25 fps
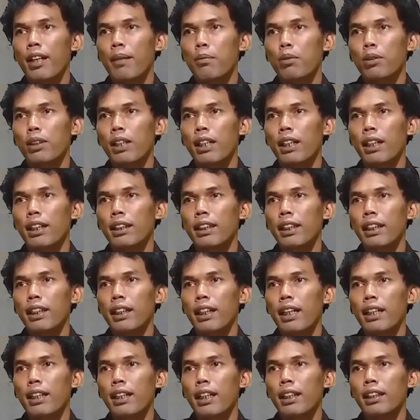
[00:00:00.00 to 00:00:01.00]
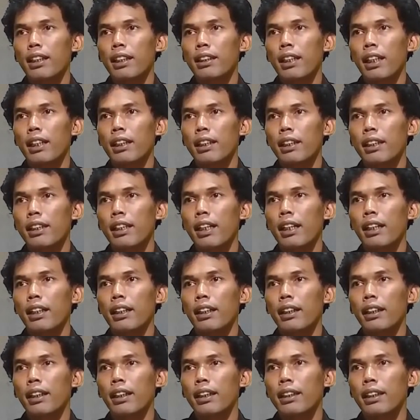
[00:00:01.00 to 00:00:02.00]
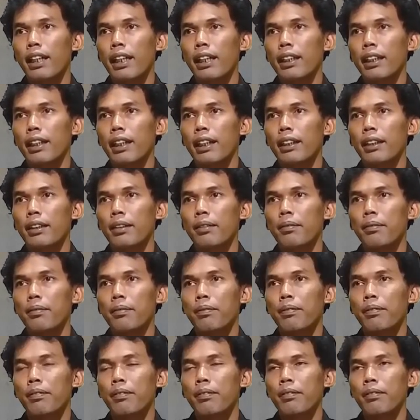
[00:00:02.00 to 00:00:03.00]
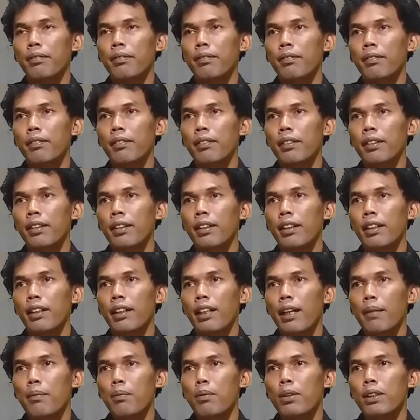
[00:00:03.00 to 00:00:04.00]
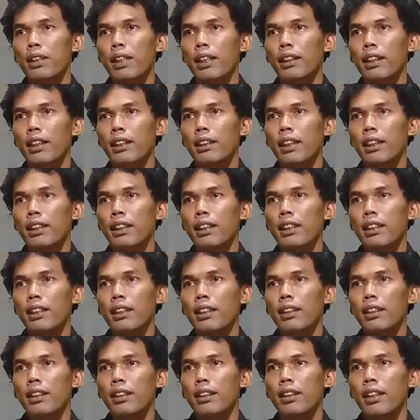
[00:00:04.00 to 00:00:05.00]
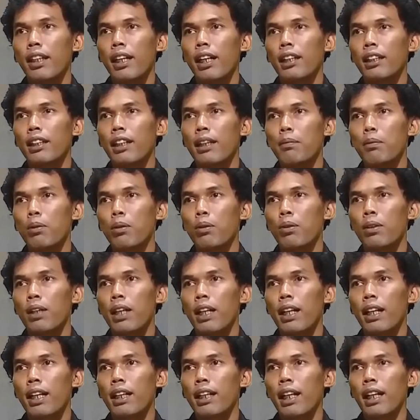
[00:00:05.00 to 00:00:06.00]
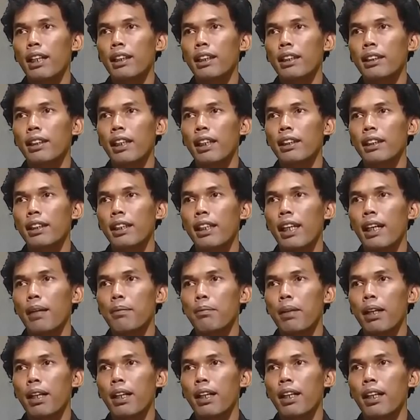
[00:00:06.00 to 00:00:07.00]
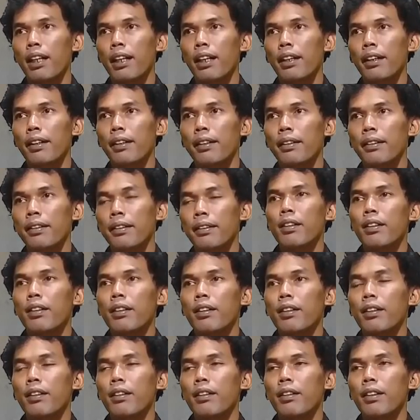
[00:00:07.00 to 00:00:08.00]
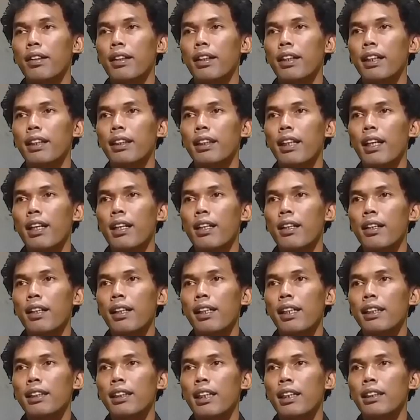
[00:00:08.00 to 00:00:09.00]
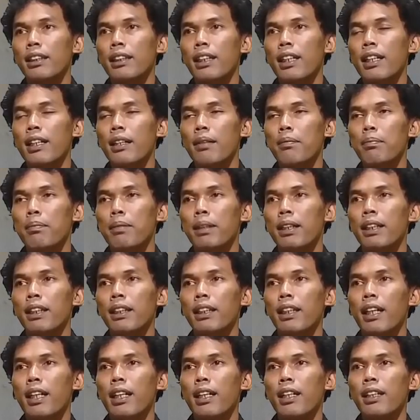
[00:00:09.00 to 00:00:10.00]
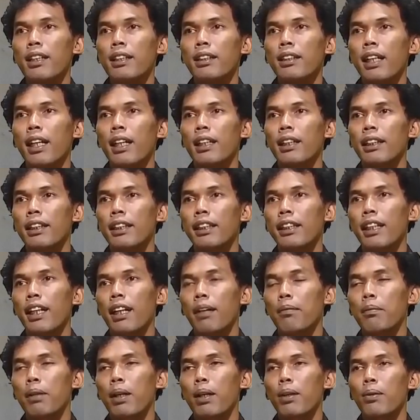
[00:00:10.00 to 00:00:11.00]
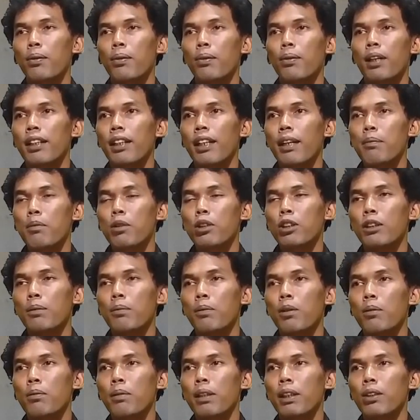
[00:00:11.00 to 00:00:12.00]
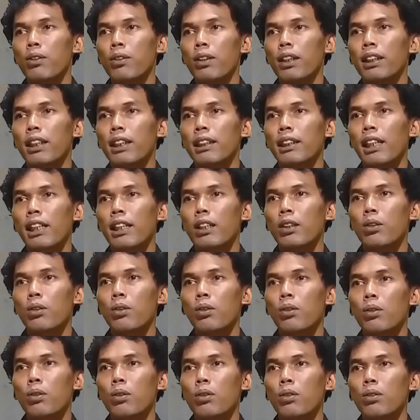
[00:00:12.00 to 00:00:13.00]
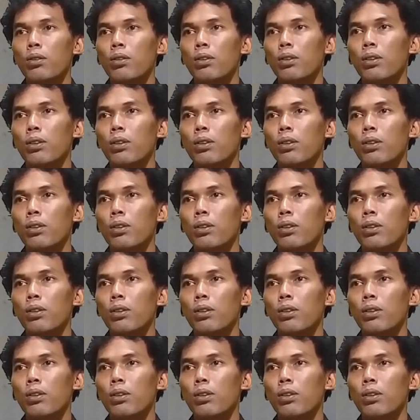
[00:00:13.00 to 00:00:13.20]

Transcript: kemudian ketikkan kata sandi yang kita ingat namun yang terjadi Anda menggunakan kata sandi lama kita klik saja minta sandi yang baru namun sebelum itu kita salin dulu